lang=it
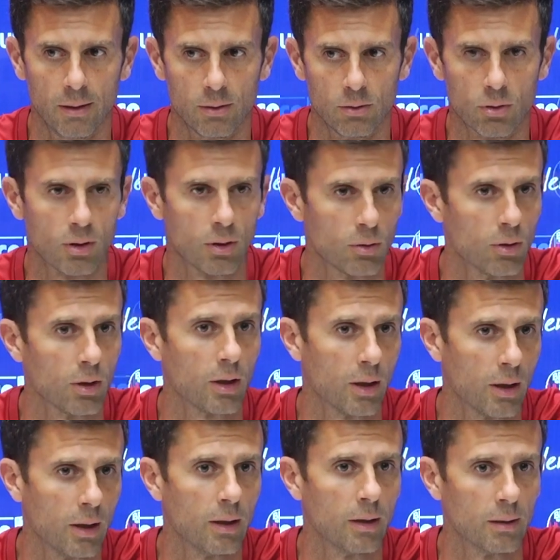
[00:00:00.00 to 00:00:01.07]
giocatori
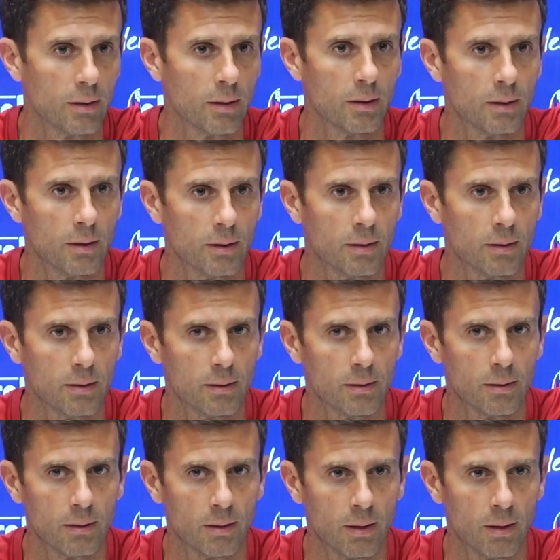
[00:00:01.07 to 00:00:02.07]
che eh,